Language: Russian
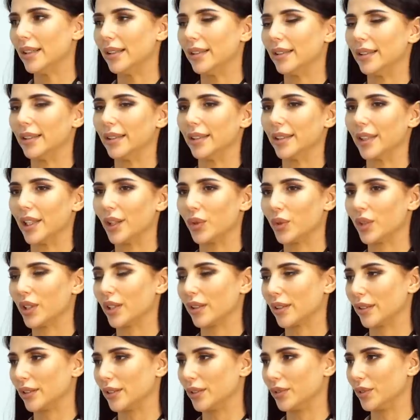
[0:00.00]
А, я
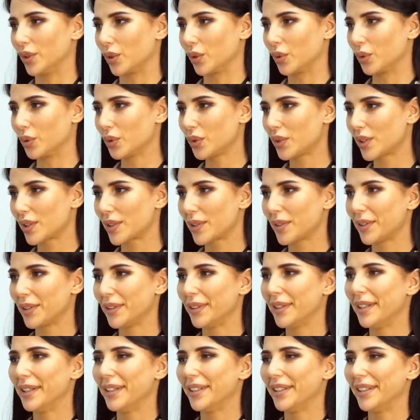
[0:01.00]
уехала в Иркутск,
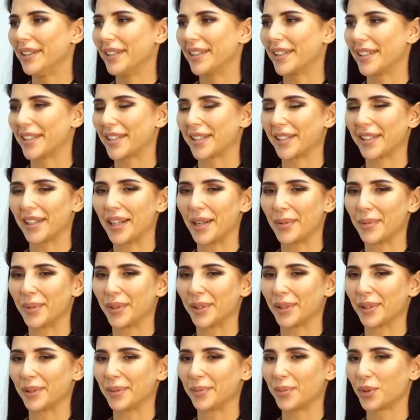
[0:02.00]

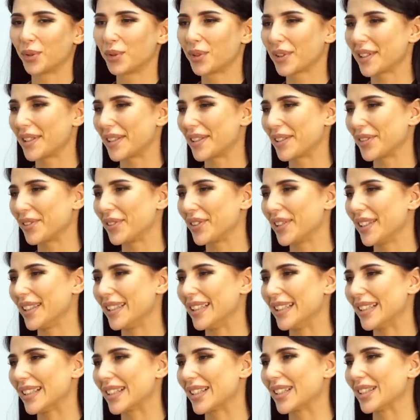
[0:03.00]
расслабила булки
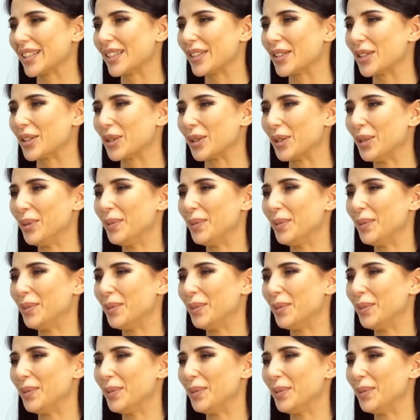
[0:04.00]
свои и сказала, что